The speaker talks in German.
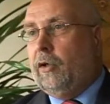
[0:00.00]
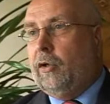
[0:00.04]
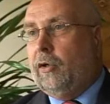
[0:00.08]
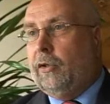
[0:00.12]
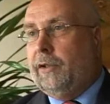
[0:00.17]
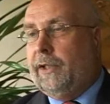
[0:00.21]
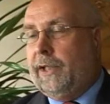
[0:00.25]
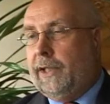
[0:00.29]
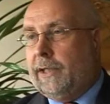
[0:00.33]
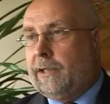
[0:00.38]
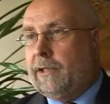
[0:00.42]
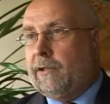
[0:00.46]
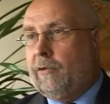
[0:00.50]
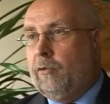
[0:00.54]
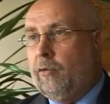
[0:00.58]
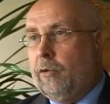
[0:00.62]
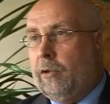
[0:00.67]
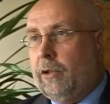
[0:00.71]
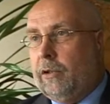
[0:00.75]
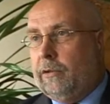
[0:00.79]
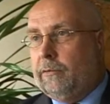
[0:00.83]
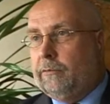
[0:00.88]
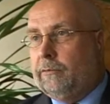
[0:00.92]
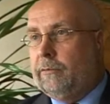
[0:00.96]
und jetzt
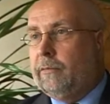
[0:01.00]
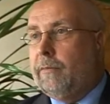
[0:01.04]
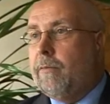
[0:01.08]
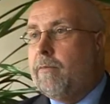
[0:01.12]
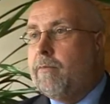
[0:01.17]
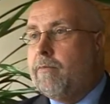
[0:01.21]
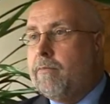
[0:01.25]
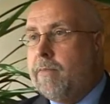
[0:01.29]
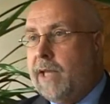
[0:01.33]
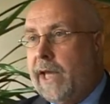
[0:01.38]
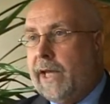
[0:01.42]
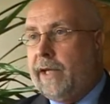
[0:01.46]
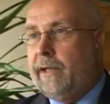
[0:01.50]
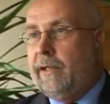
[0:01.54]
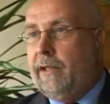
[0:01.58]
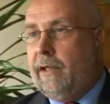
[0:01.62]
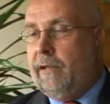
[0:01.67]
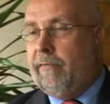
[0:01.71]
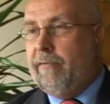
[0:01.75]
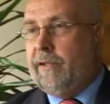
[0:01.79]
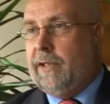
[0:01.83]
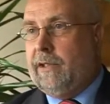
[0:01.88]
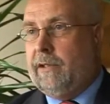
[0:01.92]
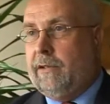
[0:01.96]
nur mehr denn
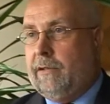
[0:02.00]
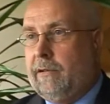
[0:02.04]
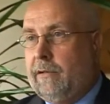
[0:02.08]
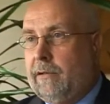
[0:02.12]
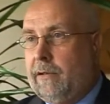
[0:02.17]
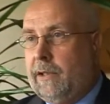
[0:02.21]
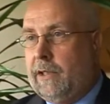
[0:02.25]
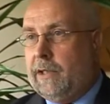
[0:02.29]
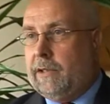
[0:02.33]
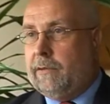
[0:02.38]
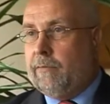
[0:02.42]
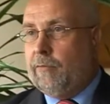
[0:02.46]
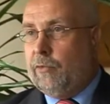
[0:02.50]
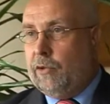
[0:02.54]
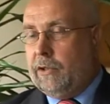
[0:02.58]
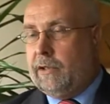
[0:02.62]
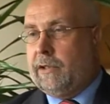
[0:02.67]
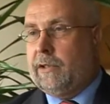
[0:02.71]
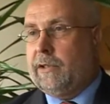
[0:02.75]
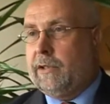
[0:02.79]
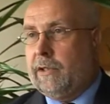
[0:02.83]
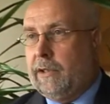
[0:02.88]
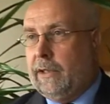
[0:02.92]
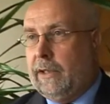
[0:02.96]
je wissen, es
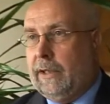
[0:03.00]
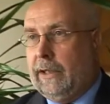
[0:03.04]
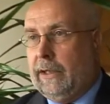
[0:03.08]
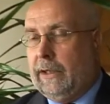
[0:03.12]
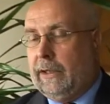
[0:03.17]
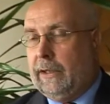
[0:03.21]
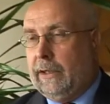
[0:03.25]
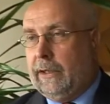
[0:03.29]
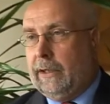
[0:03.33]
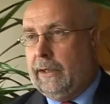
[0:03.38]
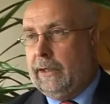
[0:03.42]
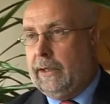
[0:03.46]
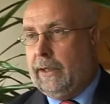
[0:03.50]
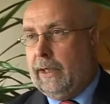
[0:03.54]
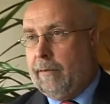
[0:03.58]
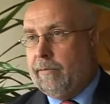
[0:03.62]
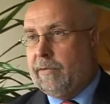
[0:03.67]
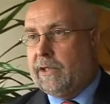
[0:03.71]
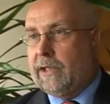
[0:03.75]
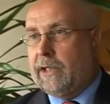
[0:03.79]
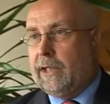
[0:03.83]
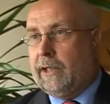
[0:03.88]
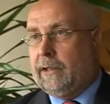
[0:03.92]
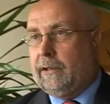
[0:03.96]
muss in
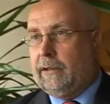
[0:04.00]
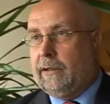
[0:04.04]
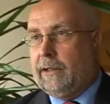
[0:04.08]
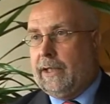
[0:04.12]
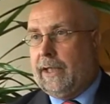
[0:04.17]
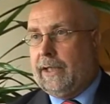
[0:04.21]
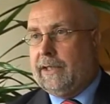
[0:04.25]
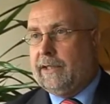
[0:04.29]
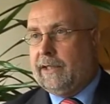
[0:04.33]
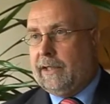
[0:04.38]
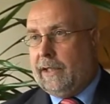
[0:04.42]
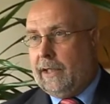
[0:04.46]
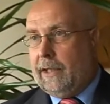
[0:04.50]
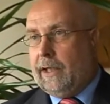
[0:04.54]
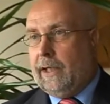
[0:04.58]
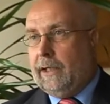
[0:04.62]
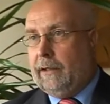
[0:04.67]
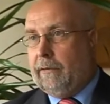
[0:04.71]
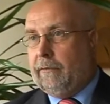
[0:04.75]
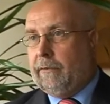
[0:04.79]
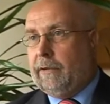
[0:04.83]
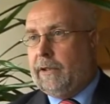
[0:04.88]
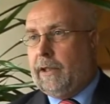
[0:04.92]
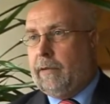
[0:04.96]
Emstetten ein Sieg
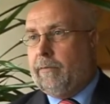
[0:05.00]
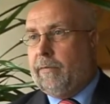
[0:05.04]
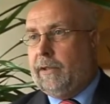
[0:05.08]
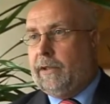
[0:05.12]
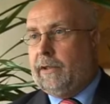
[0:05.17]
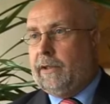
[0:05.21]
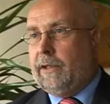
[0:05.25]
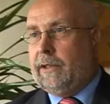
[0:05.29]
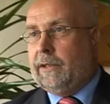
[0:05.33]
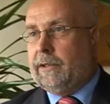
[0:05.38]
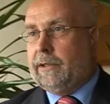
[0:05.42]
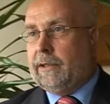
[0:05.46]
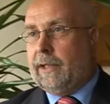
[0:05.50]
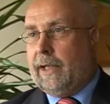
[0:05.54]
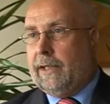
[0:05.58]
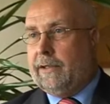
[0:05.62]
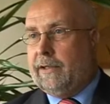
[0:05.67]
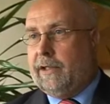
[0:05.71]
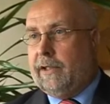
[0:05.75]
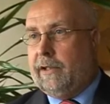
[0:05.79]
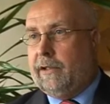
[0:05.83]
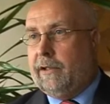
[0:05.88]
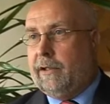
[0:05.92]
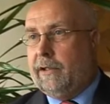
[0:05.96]
ran, damit es
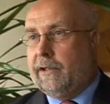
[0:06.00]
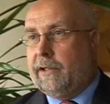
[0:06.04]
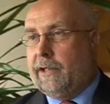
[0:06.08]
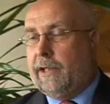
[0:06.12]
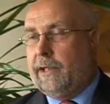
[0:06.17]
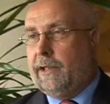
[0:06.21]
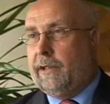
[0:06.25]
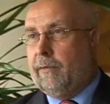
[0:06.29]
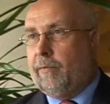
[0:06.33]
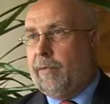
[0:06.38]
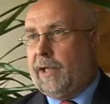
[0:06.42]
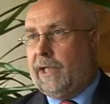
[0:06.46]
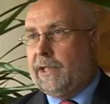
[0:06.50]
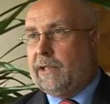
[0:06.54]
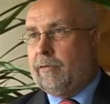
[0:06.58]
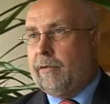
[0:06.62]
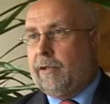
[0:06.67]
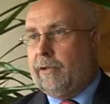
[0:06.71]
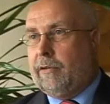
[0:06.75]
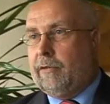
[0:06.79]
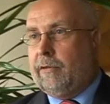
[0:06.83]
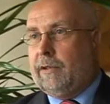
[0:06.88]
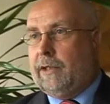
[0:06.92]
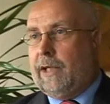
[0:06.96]
ein sicherer zehnter Platz
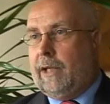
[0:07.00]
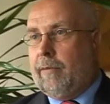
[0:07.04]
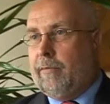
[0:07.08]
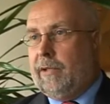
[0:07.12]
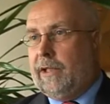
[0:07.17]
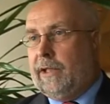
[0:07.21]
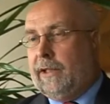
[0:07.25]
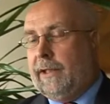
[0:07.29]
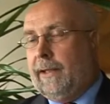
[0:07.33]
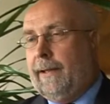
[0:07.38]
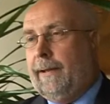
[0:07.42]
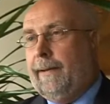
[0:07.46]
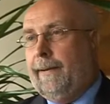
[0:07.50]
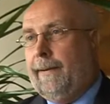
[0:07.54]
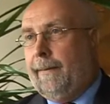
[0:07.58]
wird und damit